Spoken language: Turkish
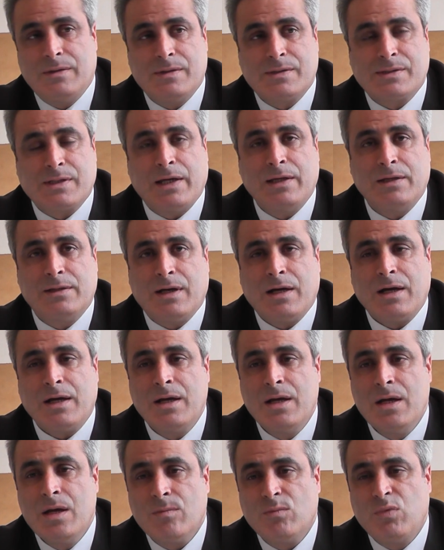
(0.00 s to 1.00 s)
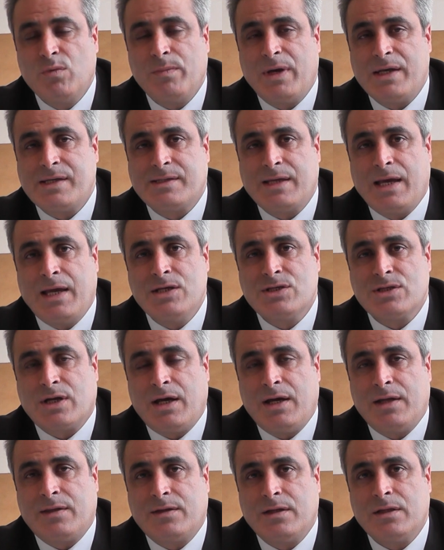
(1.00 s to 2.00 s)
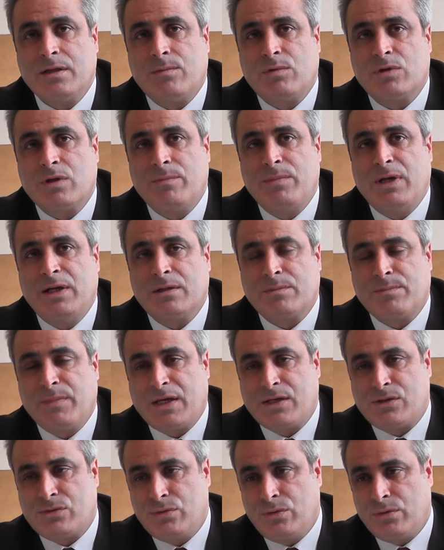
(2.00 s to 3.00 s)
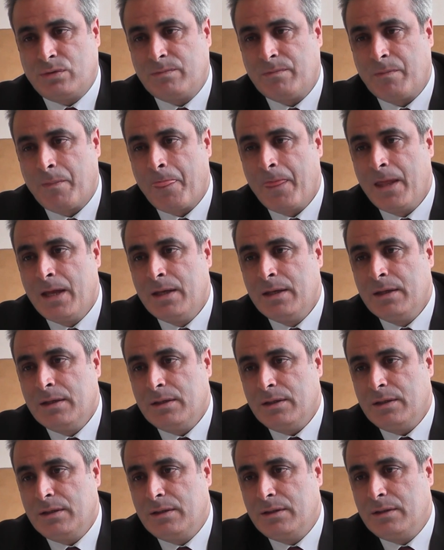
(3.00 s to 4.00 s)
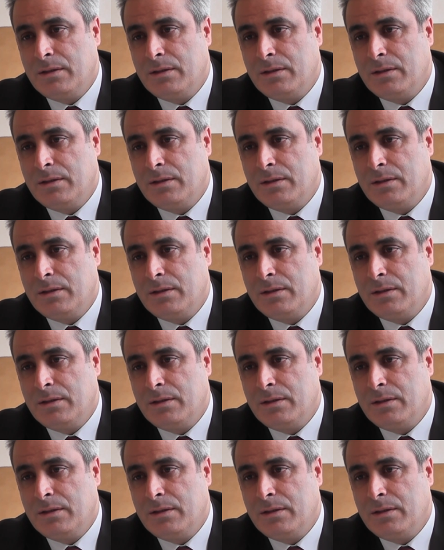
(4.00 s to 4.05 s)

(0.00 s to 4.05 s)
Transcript: sayıda bu mesleği icra ettiğini de buradan belirtmek istiyorum. E,